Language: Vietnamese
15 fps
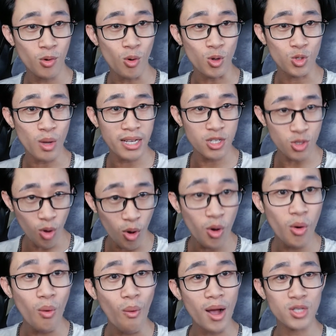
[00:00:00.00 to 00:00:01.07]
của doanh
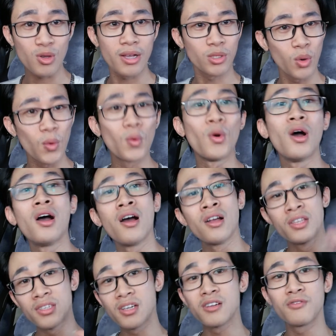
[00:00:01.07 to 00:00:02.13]
số hoặc doanh thu
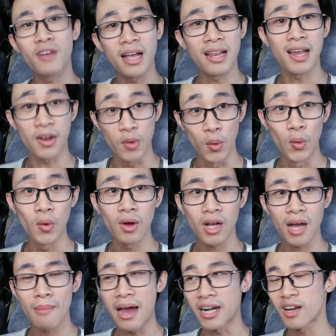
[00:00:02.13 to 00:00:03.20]
như vậy là đủ,
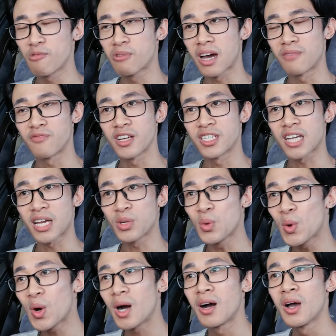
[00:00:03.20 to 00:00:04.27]
các bạn không cần phải chạy
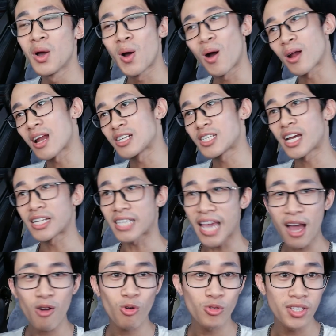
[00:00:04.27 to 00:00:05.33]
đua hoặc là chạy
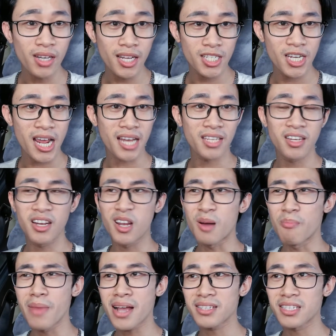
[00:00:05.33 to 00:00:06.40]
theo những cái trend như
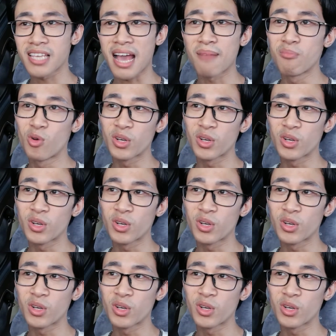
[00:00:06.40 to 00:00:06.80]
là mét rẻ